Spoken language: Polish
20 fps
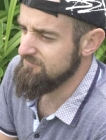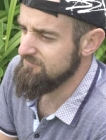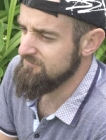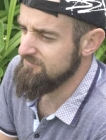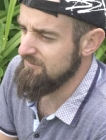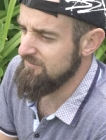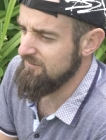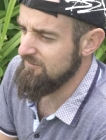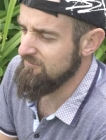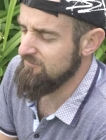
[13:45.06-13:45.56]

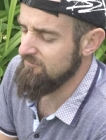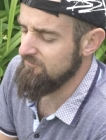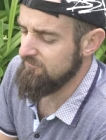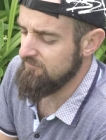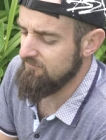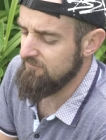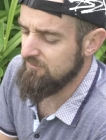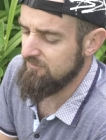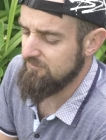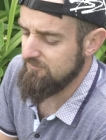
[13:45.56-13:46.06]
dlatego,
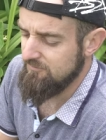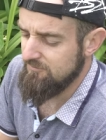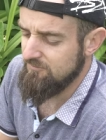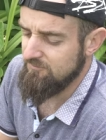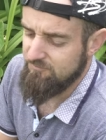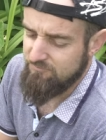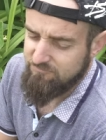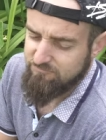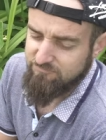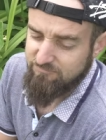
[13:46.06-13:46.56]
że właśnie
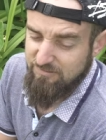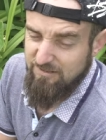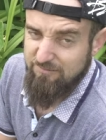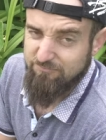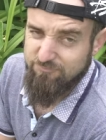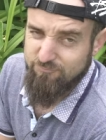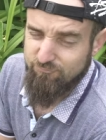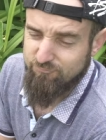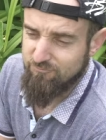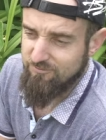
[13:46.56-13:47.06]
no,
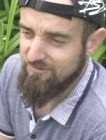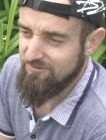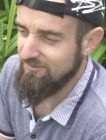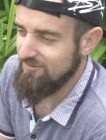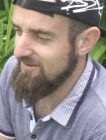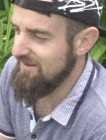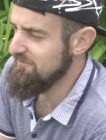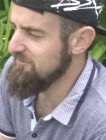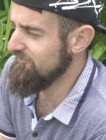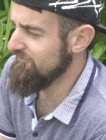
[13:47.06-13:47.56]
każdy szuka gdzieś
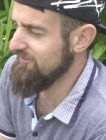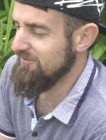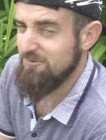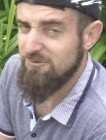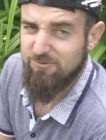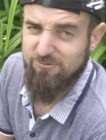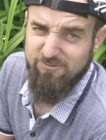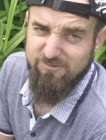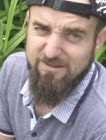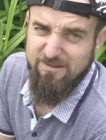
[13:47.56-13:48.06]
tam oszczędności,